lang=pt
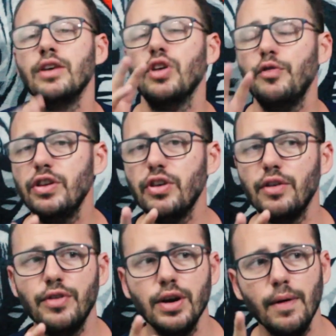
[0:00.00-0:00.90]
Já fiz
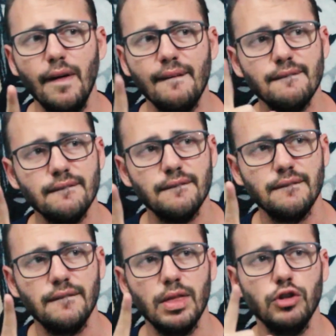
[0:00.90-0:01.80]
review
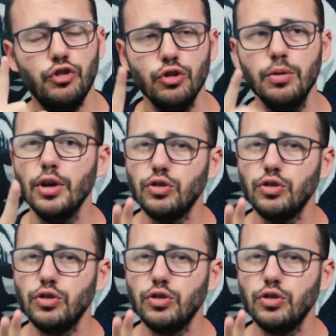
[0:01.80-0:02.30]
de uma